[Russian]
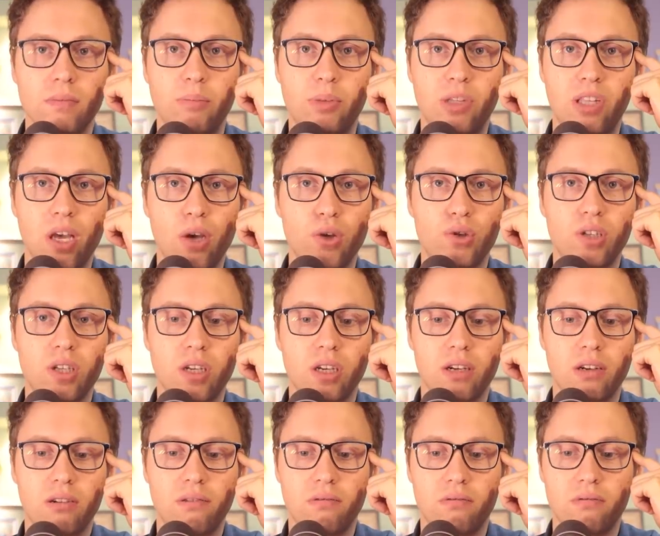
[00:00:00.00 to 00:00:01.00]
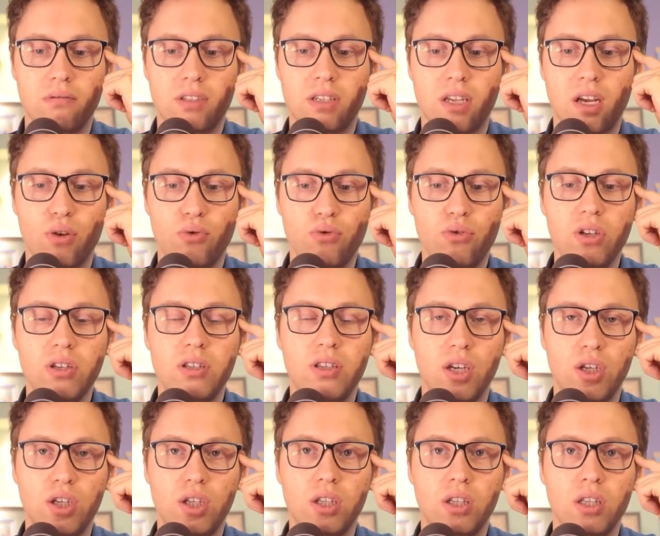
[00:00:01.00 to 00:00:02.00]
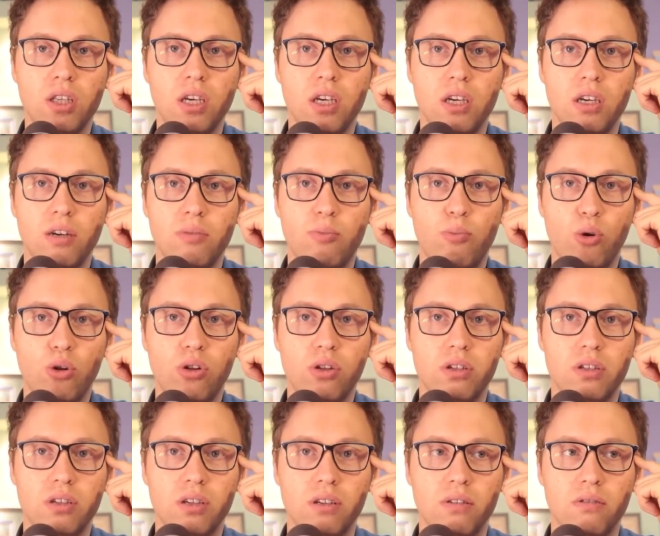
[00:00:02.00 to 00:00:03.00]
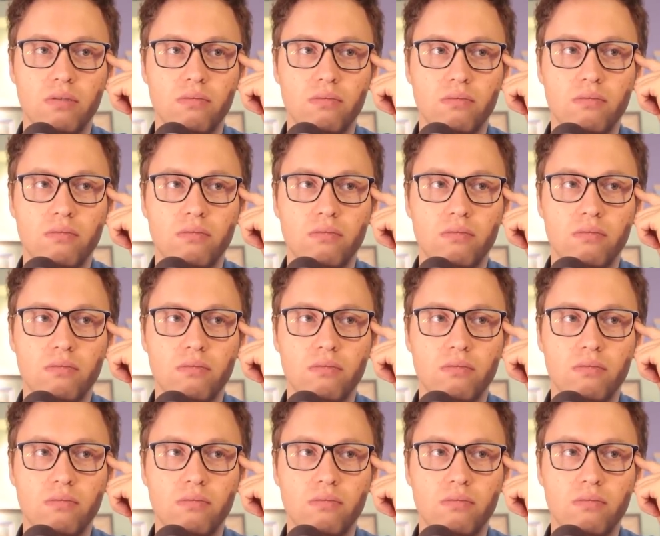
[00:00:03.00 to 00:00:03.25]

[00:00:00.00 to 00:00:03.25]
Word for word: пытаются соорудить защитные полосы.